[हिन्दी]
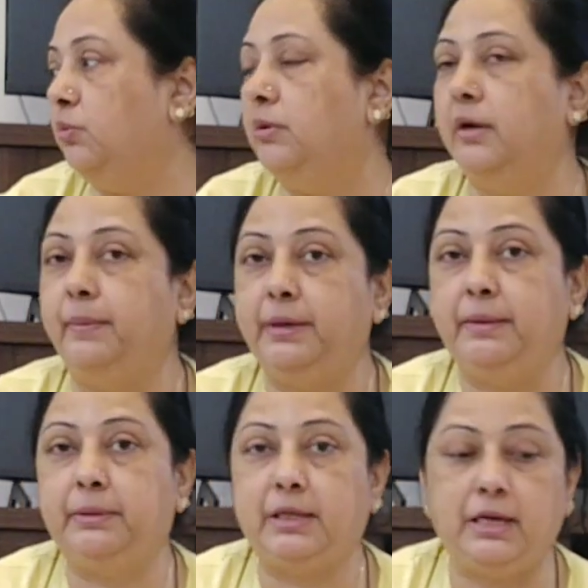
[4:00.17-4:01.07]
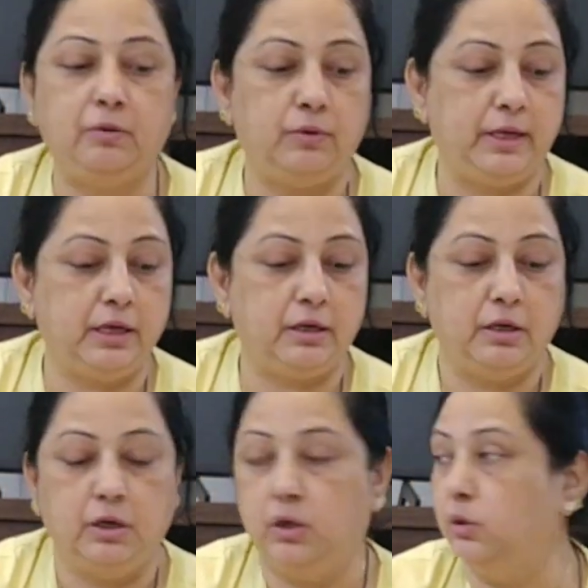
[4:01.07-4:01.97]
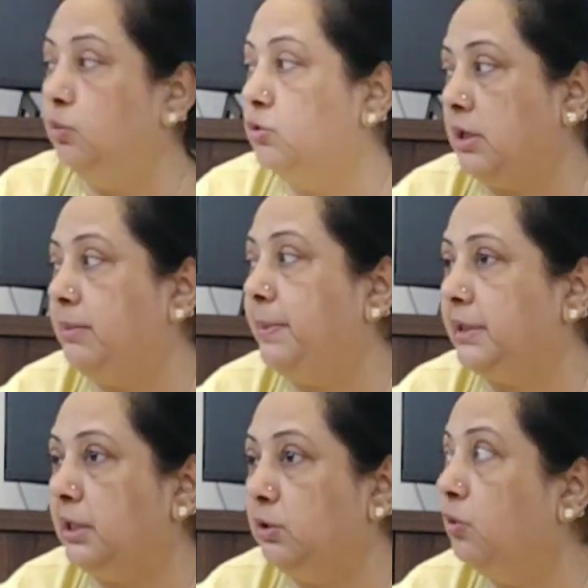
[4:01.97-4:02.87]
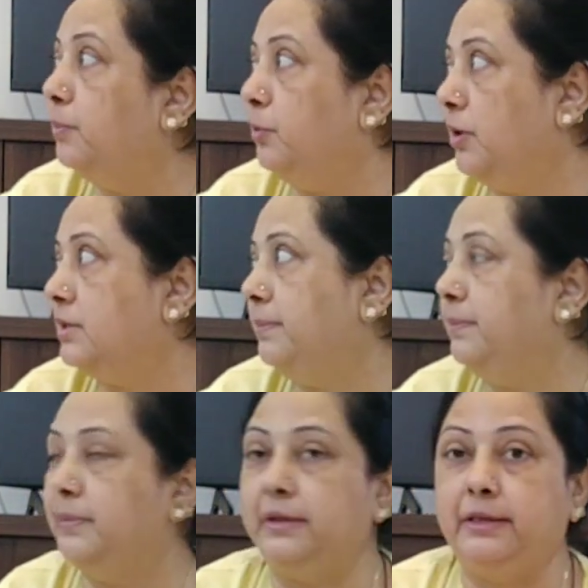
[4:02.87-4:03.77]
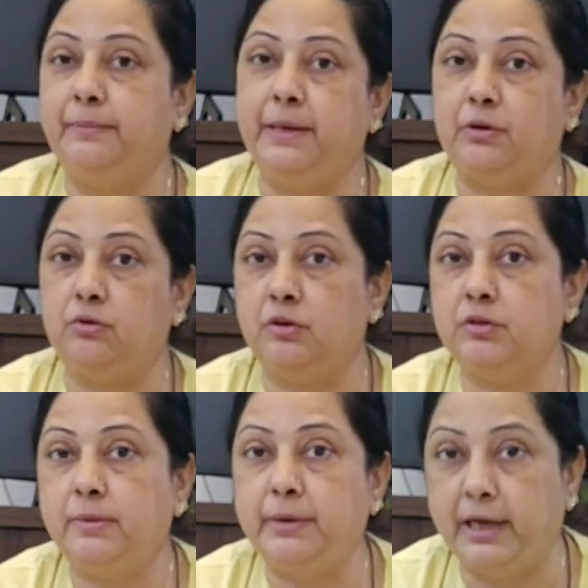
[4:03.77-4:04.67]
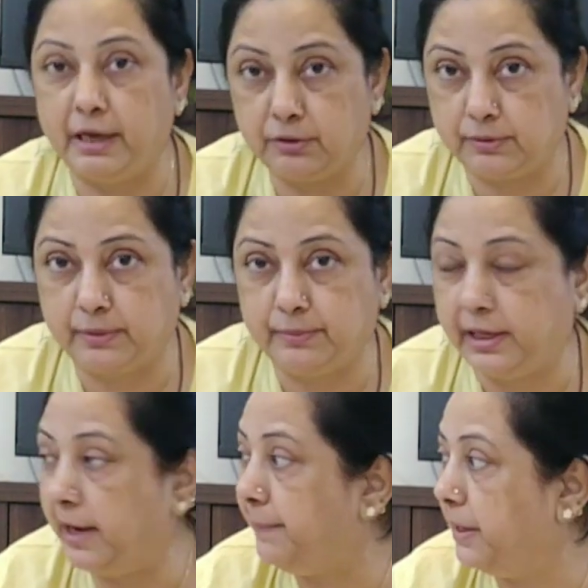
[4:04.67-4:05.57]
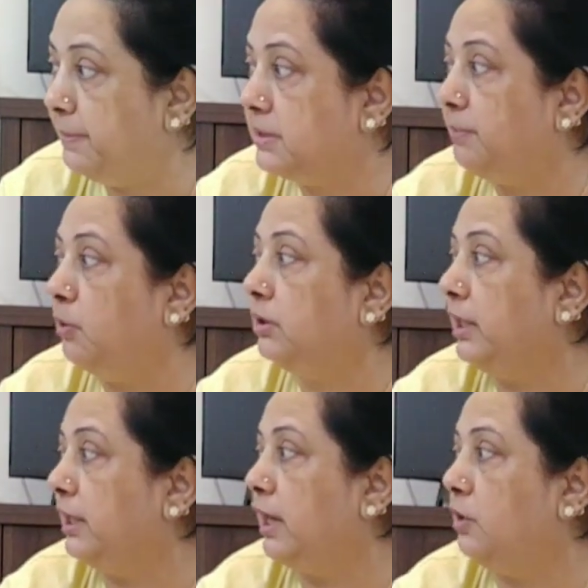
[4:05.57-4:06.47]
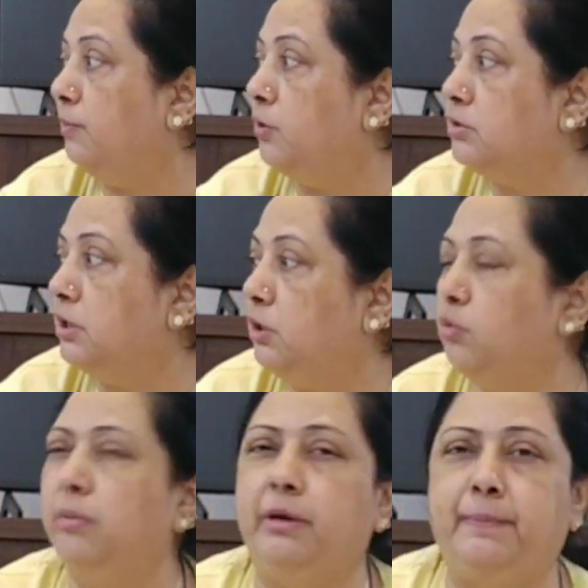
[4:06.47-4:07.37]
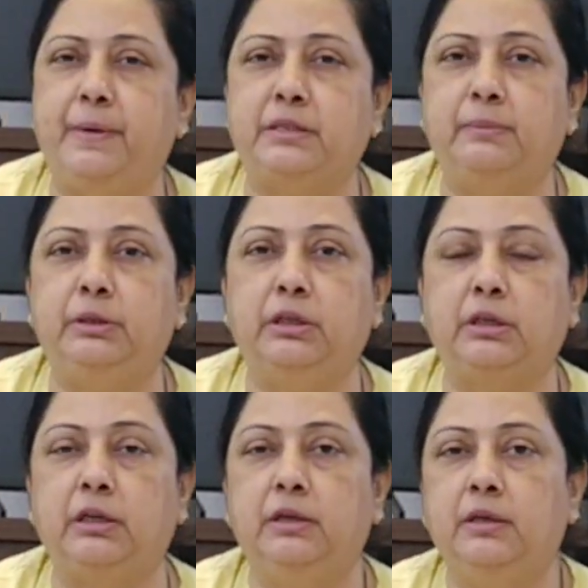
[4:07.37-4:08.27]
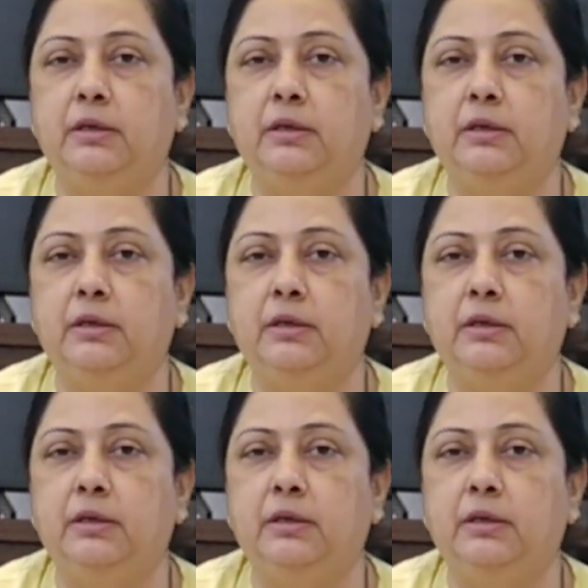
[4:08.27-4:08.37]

हूँ अभी ये बता रही हूँ ना एक दूसरा भी बताती हूँ पूरा सब मैं कौन कौन सा भी नया नया पैर भी सब बहुत लेके आई हूँ बहुत से न्यू है मेरे पास अभी तक की